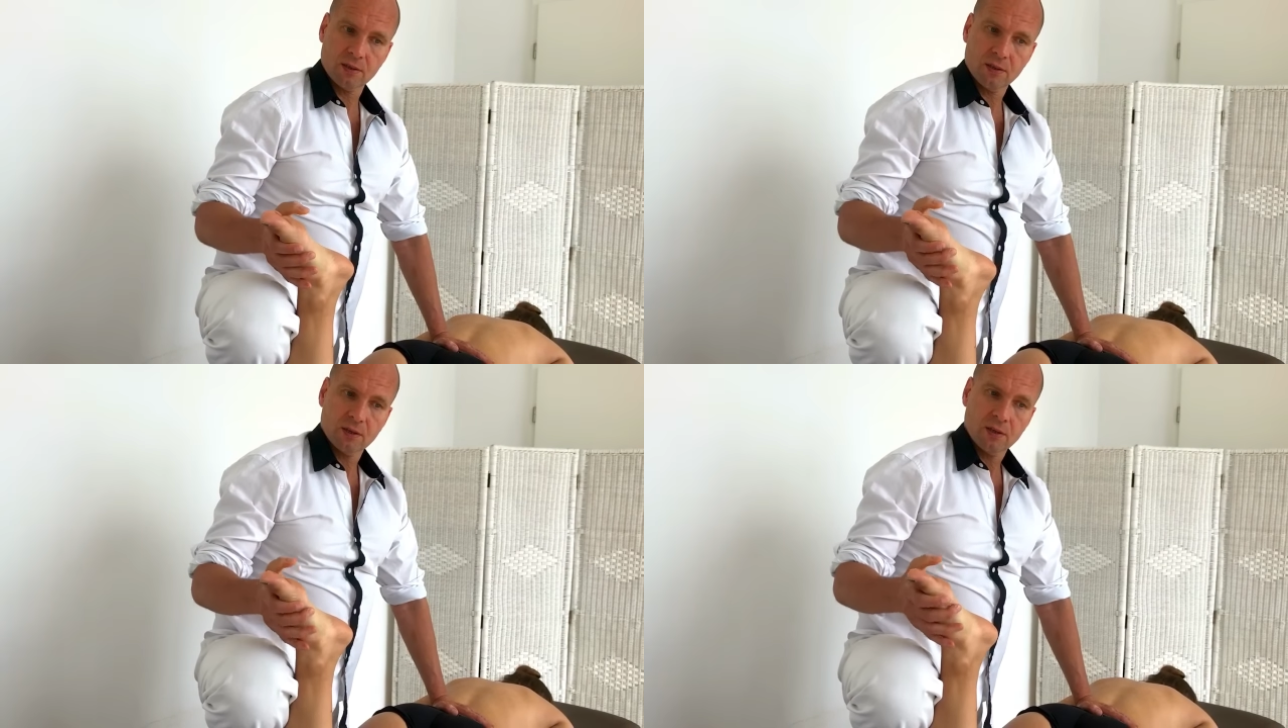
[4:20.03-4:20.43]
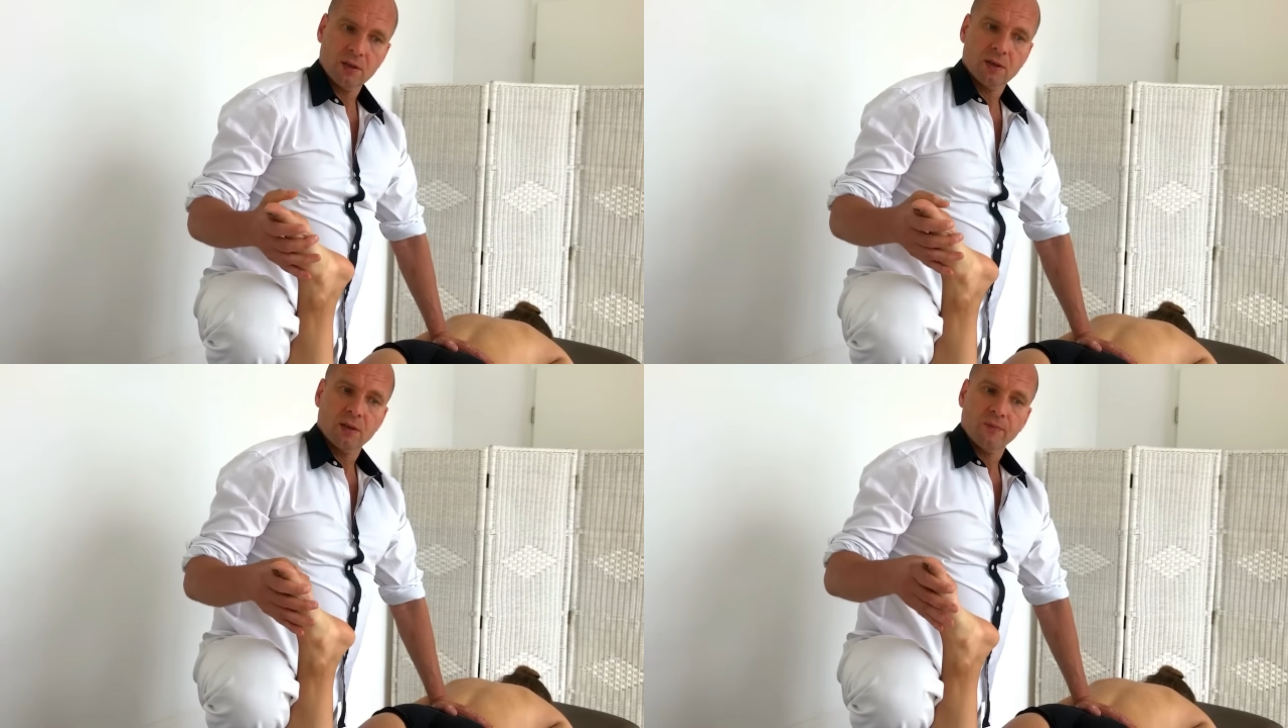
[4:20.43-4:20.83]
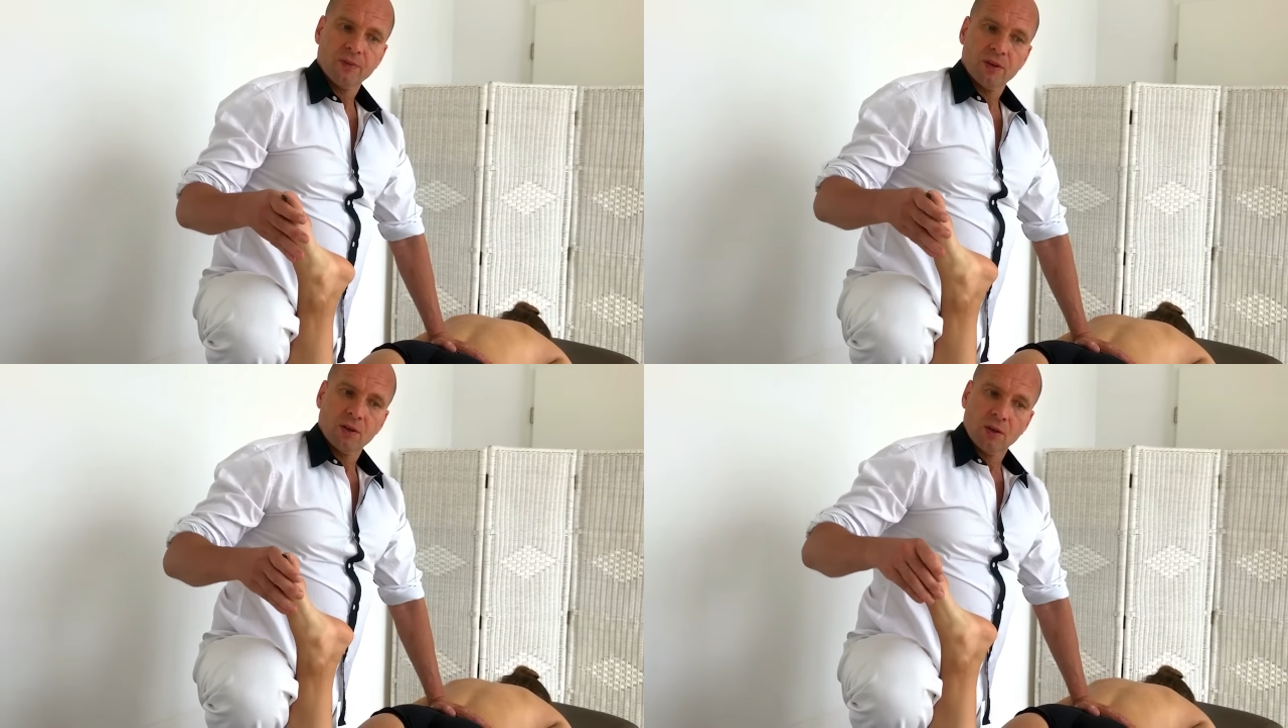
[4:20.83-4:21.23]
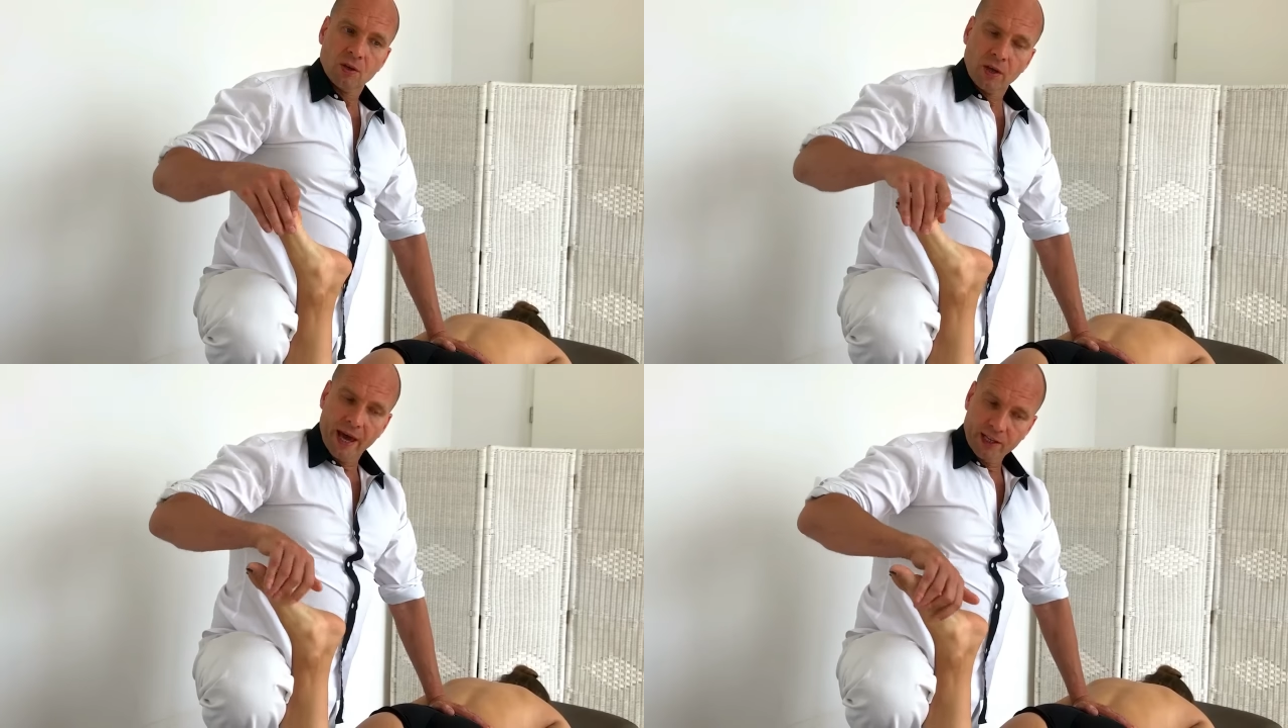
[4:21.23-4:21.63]
natürliche
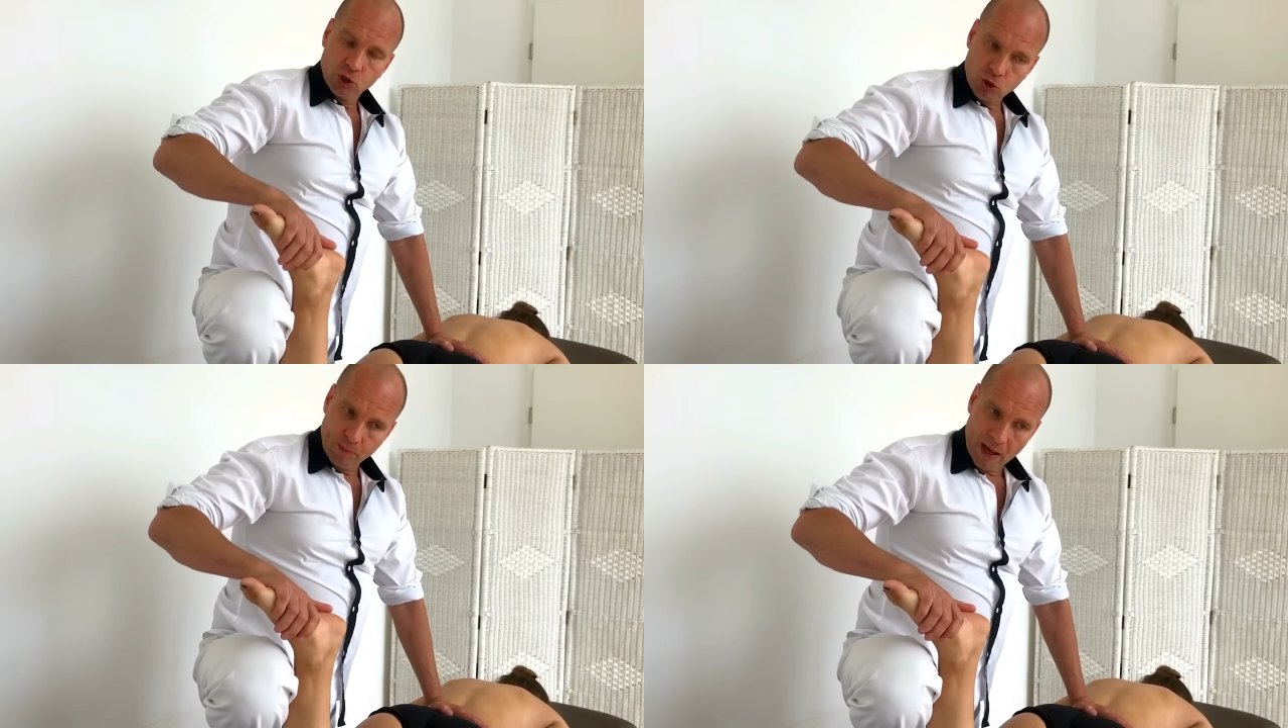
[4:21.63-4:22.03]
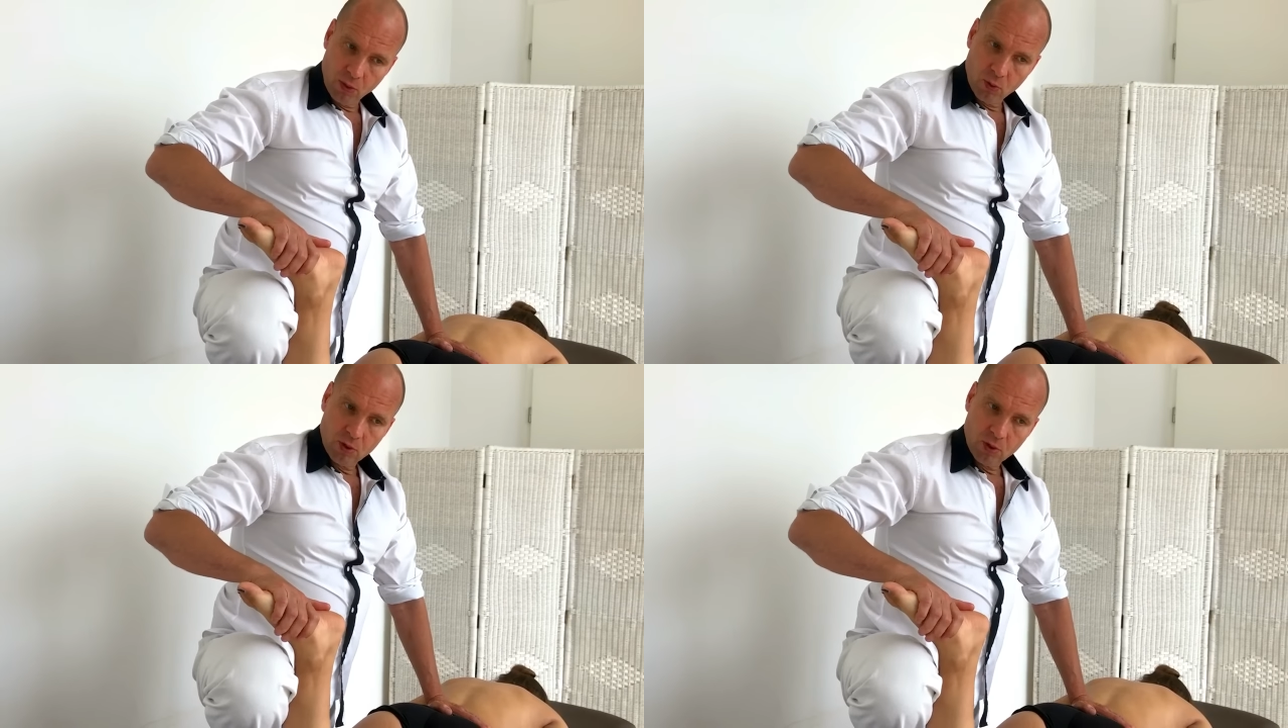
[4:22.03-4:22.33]
Werkbank habe.